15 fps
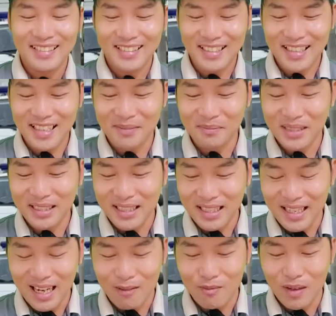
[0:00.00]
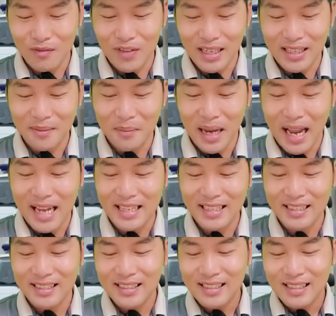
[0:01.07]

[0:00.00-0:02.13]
thiên hồng là tấn công ông phan văn mãi